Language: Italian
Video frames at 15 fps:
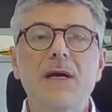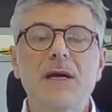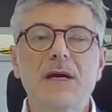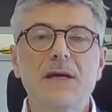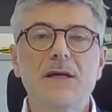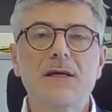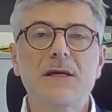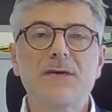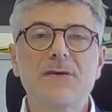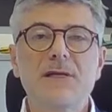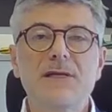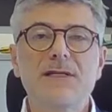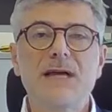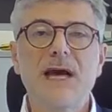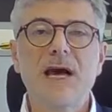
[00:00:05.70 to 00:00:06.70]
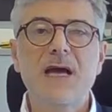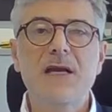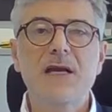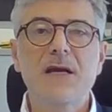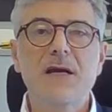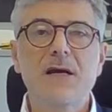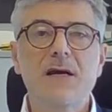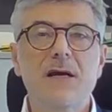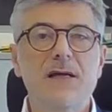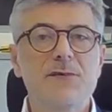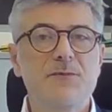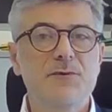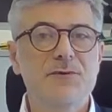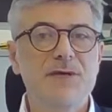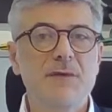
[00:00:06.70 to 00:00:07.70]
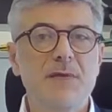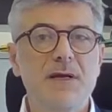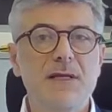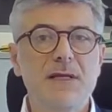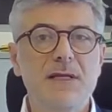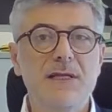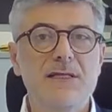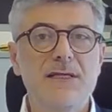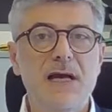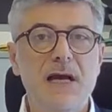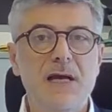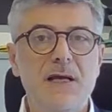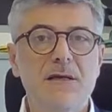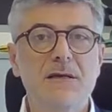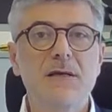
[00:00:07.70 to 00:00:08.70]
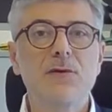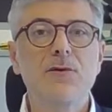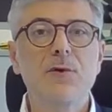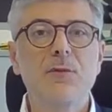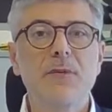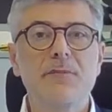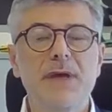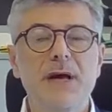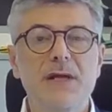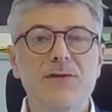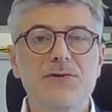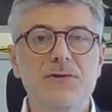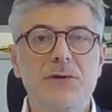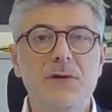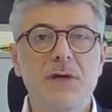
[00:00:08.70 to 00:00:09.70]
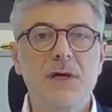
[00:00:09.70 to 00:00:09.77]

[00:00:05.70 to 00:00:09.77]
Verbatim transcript: architetto e designer, responsabile del design del gruppo Piaggio.